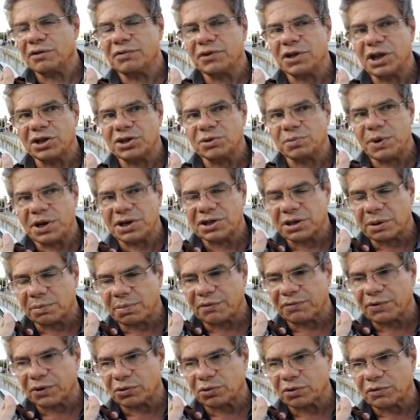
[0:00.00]
Evidentemente que a
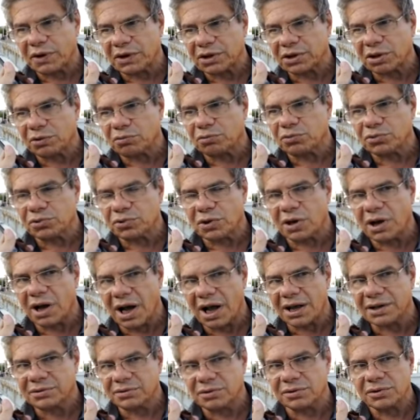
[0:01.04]
prefeitura vai ter alguns
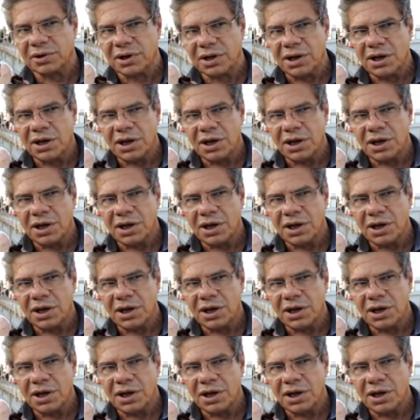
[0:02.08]
gastos.